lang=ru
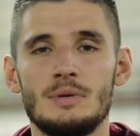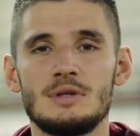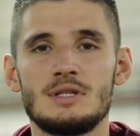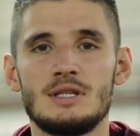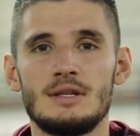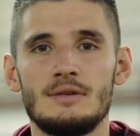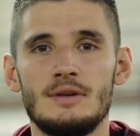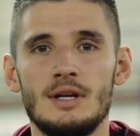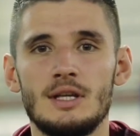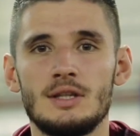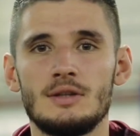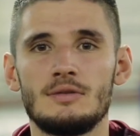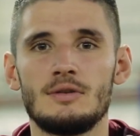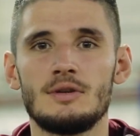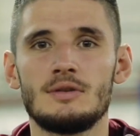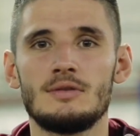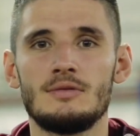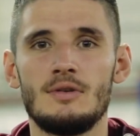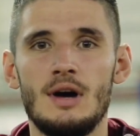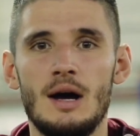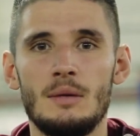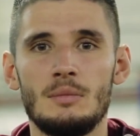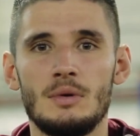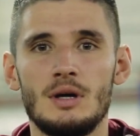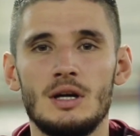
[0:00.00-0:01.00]
посоветовать
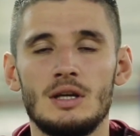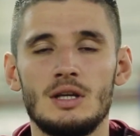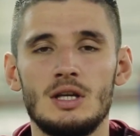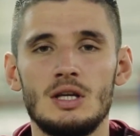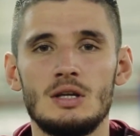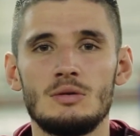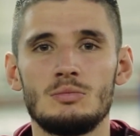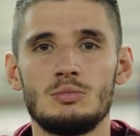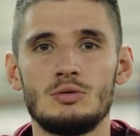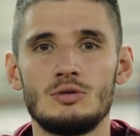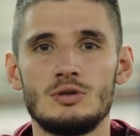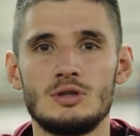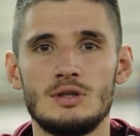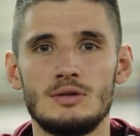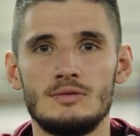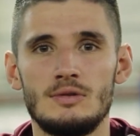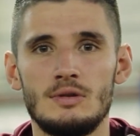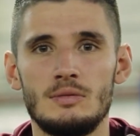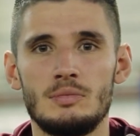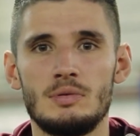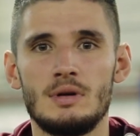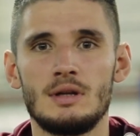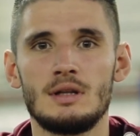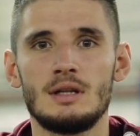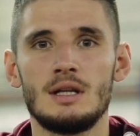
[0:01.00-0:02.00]
вам, какие бутсы
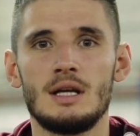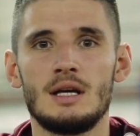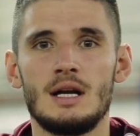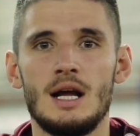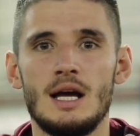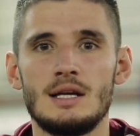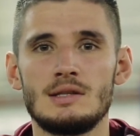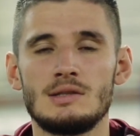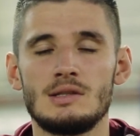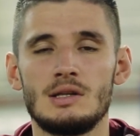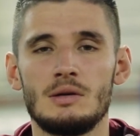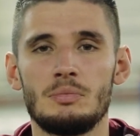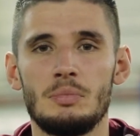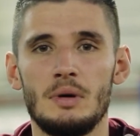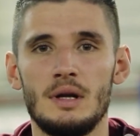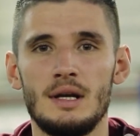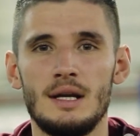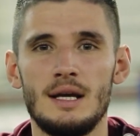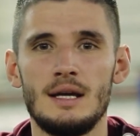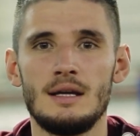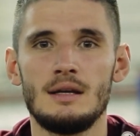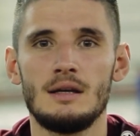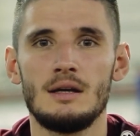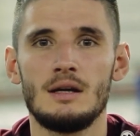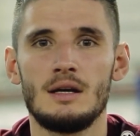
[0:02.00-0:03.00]
выбрать для разных
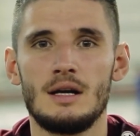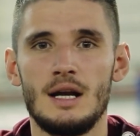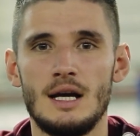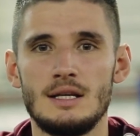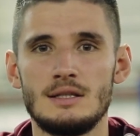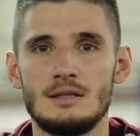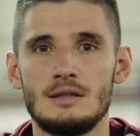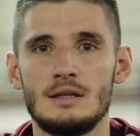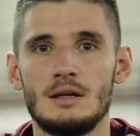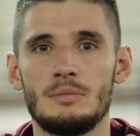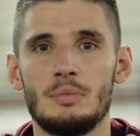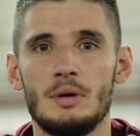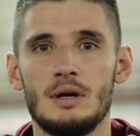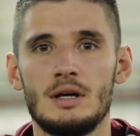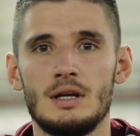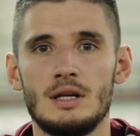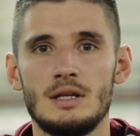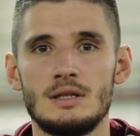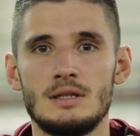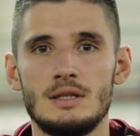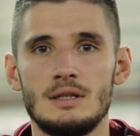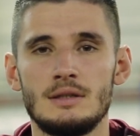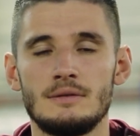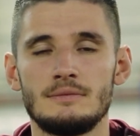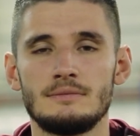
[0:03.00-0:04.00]
полей и разных
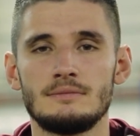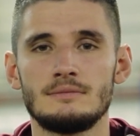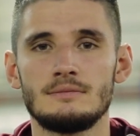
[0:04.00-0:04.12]
покрытий.